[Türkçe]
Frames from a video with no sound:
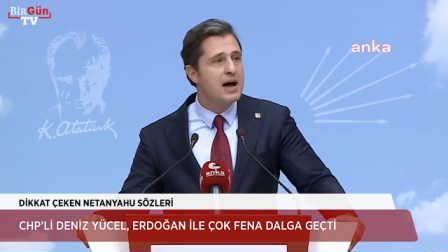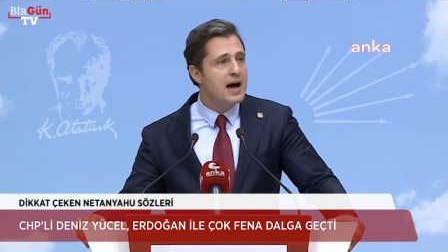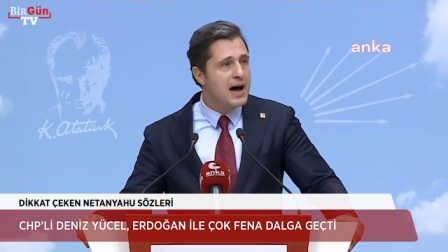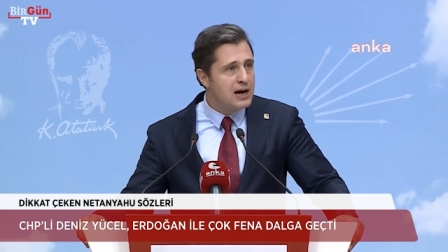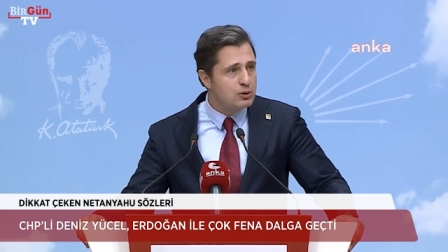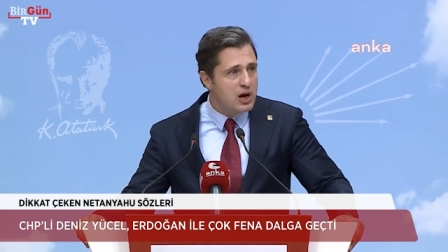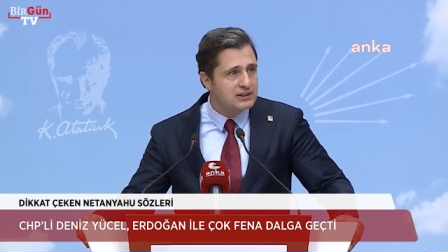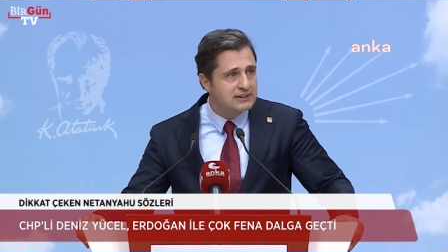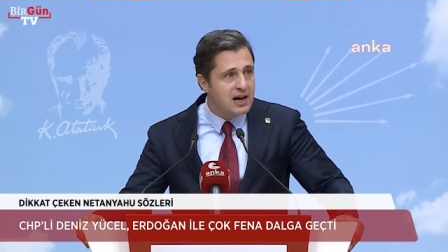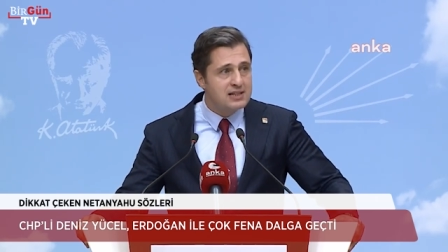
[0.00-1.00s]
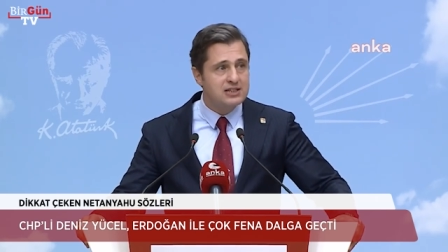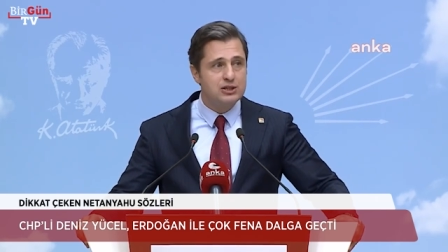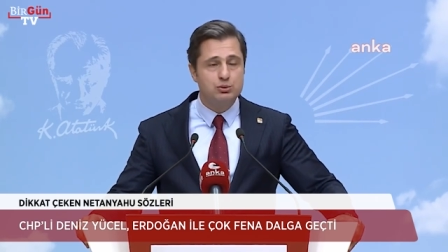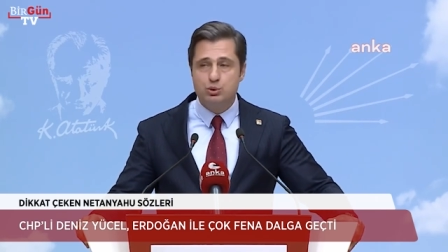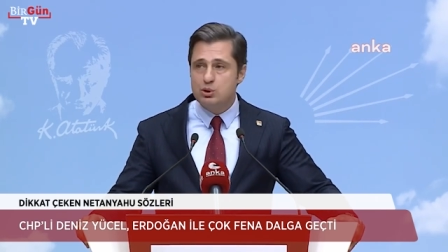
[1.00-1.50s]
Erdoğan sadece
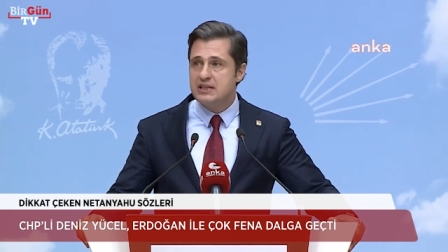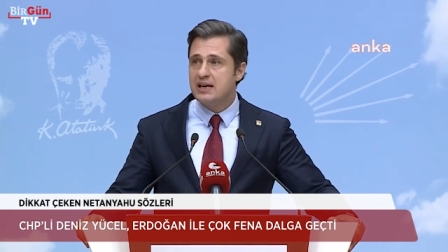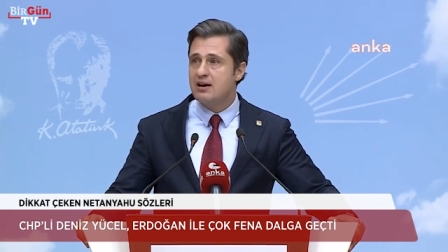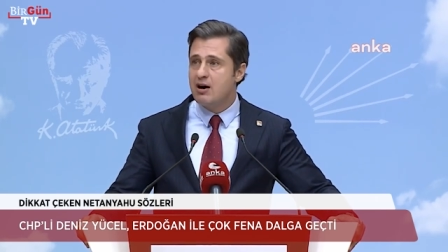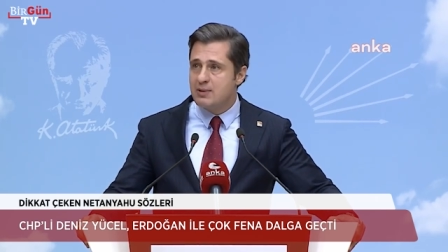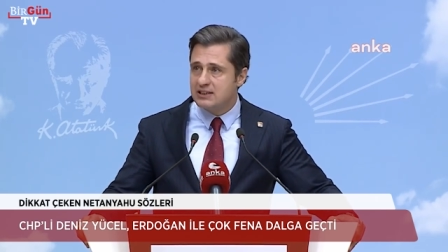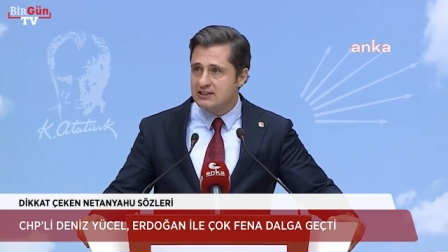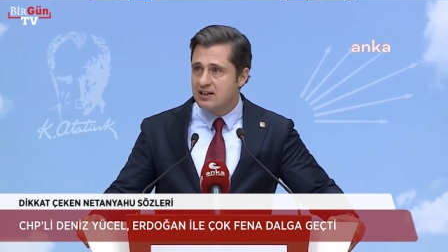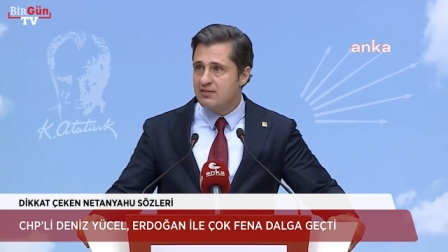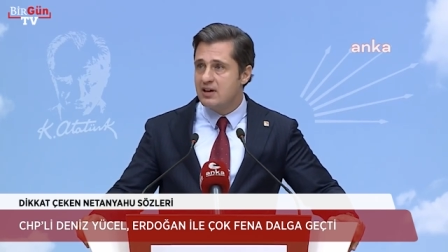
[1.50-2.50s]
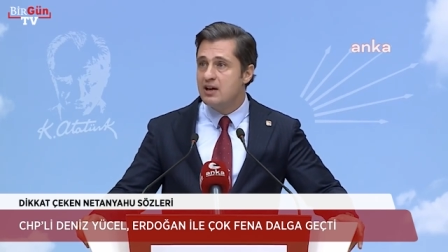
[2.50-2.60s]
Türkiye'de Hamas laf